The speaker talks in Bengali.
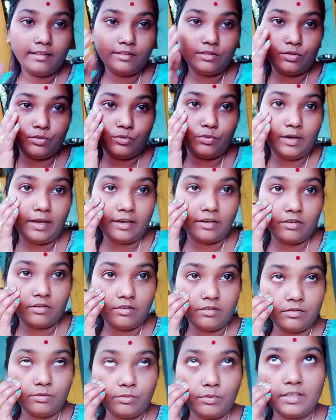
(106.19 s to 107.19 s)
তো
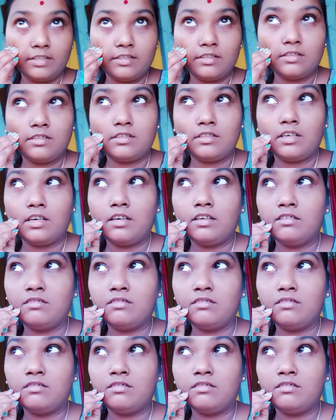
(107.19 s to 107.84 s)
এখন ওয়েদারটা